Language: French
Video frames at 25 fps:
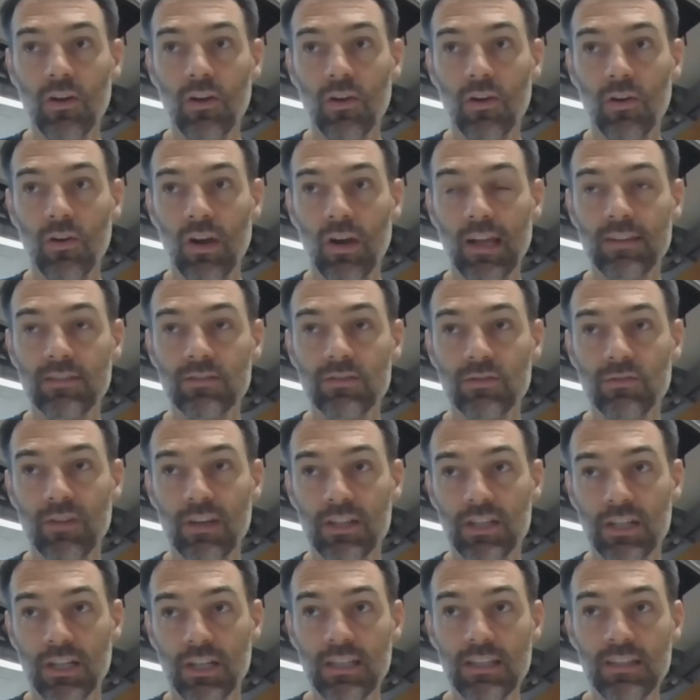la
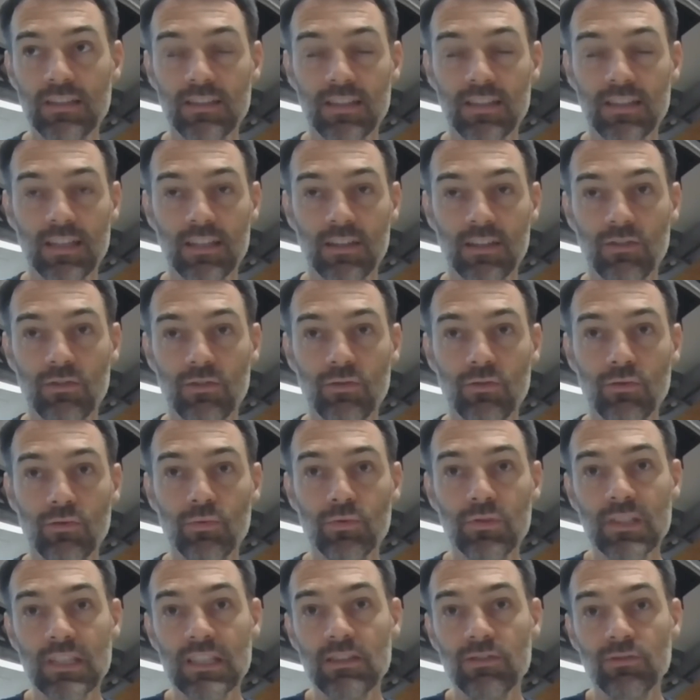sauvagerie, c'est tout
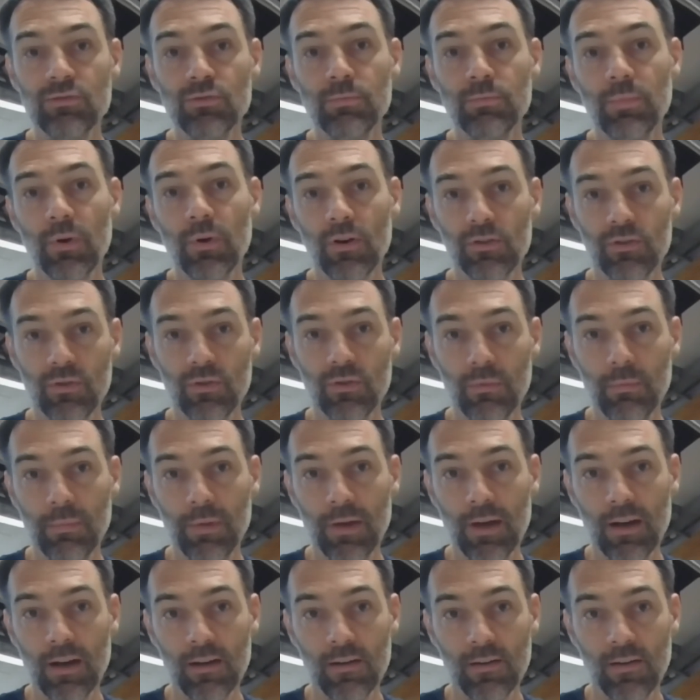ce qui supporte
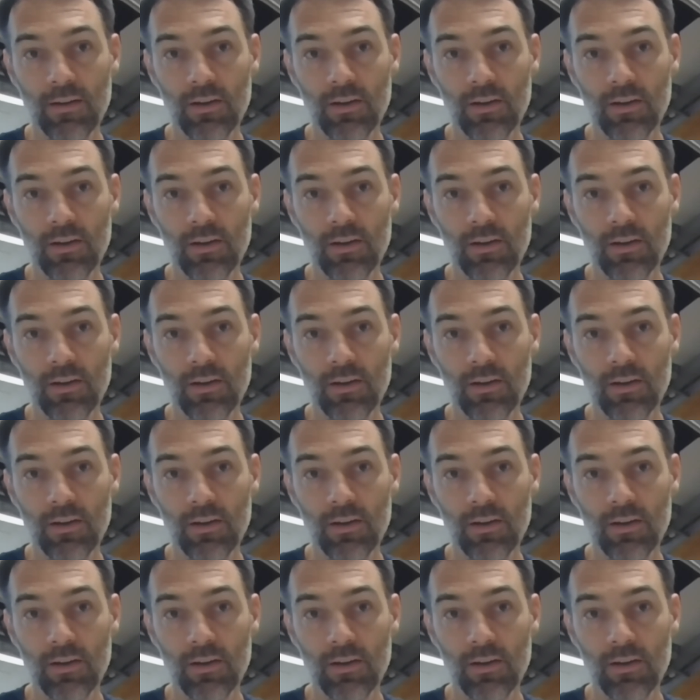pas